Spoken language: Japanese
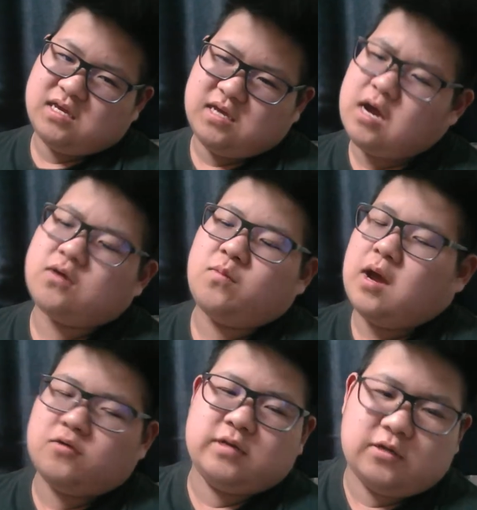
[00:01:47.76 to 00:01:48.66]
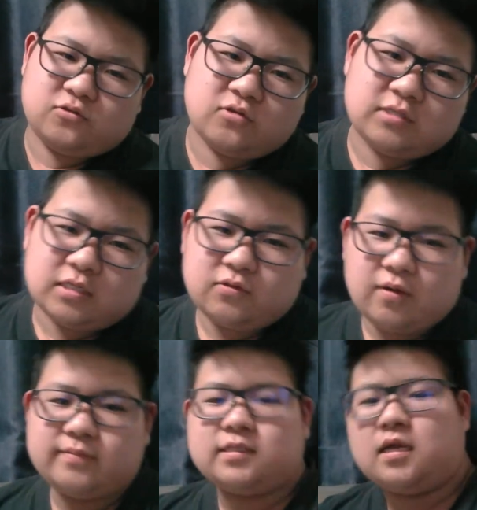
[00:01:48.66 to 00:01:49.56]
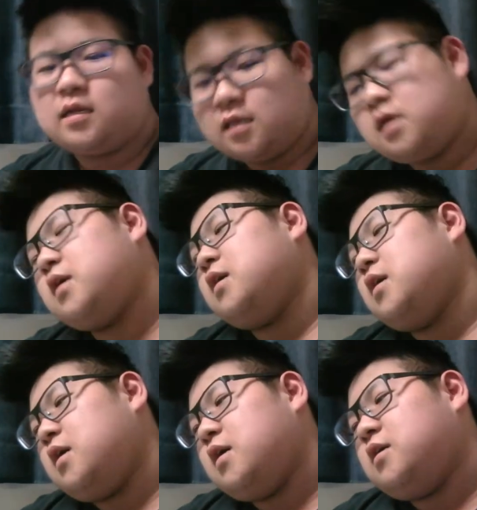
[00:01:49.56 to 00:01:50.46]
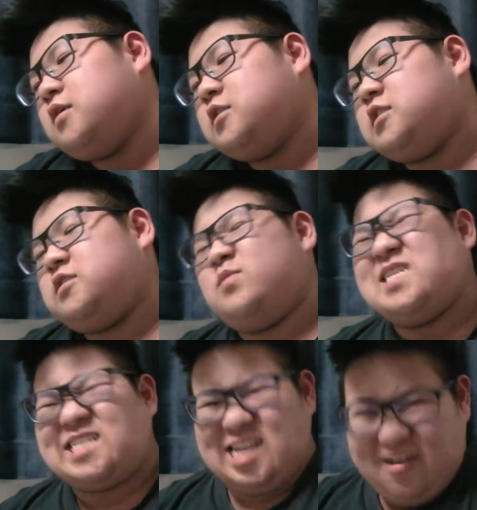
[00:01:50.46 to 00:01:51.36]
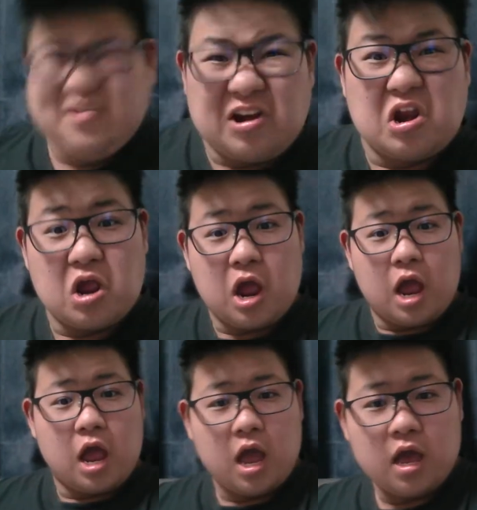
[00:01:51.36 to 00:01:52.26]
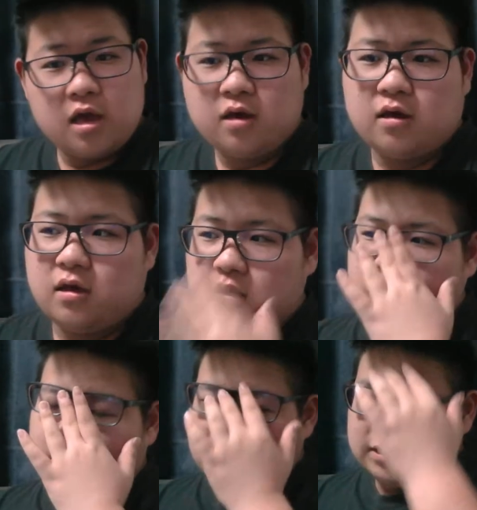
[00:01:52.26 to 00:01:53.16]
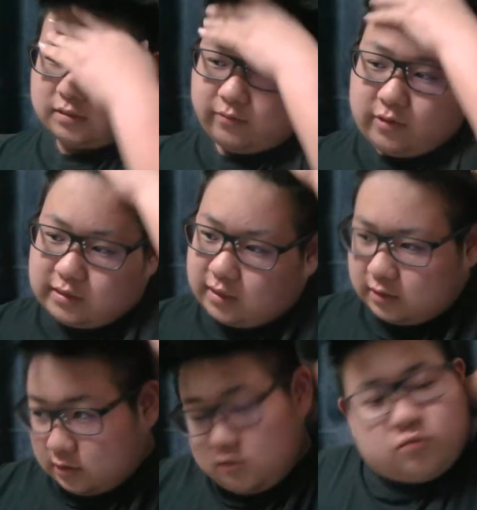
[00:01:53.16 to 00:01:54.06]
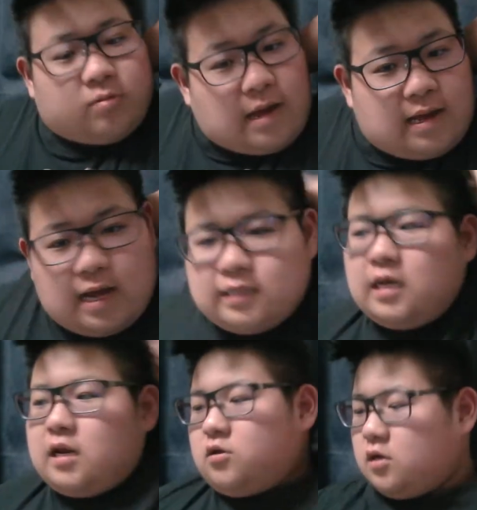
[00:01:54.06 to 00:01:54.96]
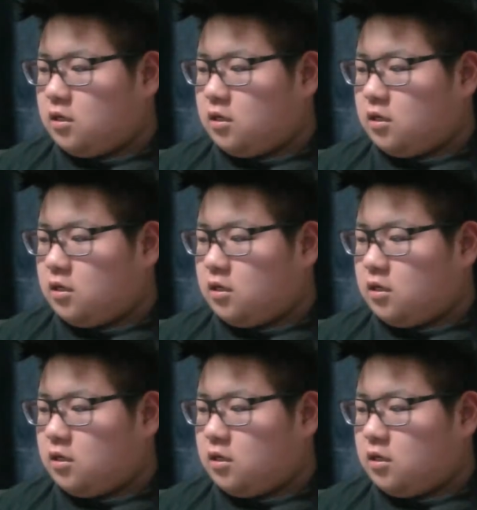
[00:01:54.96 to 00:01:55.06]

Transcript: あ、ごめん、アフリカ届いちゃったわ、みたいなね。下ネタやめろな、下ネタするとファンが離れる。